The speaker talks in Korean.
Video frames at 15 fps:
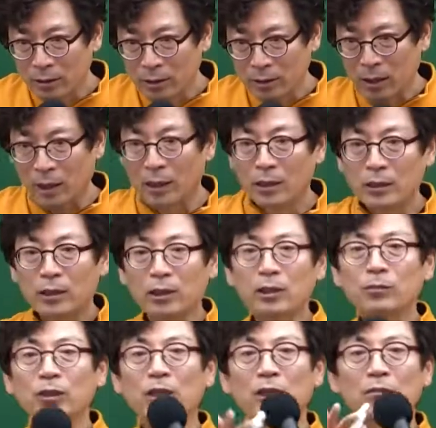자,
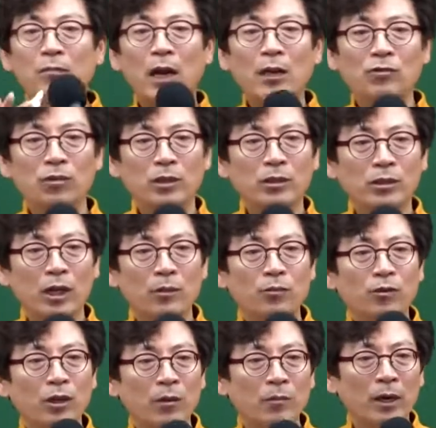지금 읽은 말 중에서 제일
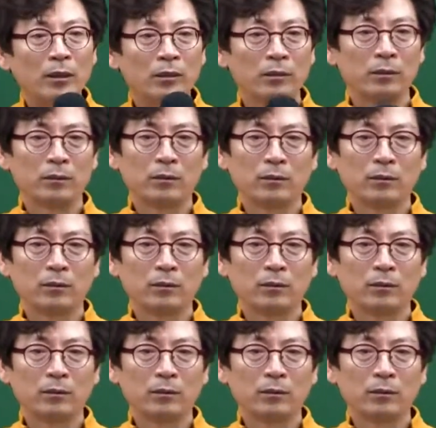필요한 말은